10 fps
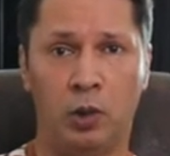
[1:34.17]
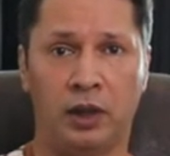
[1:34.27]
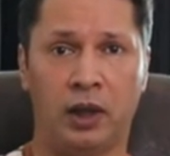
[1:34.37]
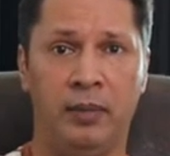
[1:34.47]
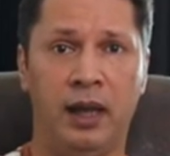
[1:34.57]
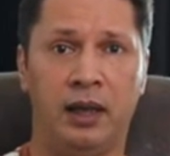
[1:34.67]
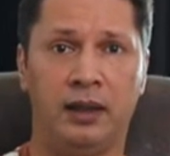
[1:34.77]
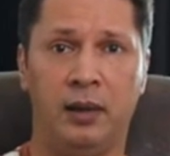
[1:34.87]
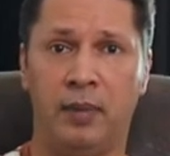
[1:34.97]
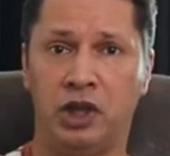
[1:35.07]
والطبيعة
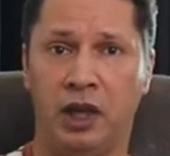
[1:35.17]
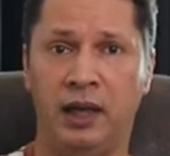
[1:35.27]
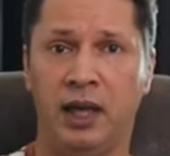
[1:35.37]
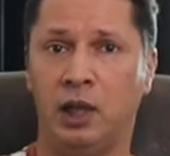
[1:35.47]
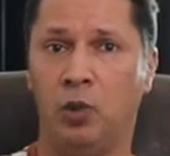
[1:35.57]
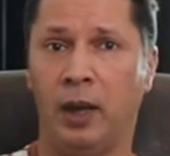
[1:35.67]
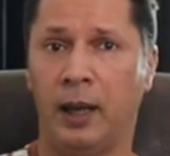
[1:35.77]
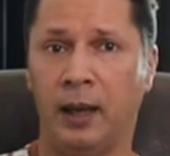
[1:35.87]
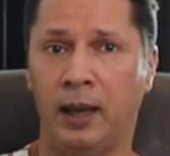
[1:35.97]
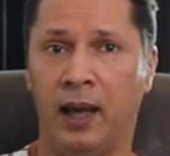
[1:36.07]
البشرية
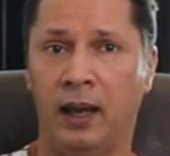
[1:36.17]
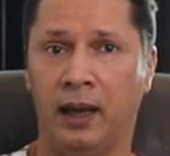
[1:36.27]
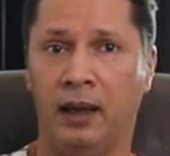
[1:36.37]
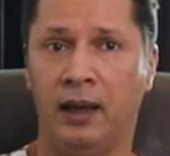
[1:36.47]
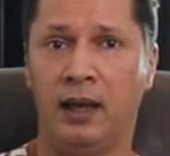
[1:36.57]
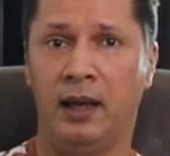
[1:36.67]
والأخلاق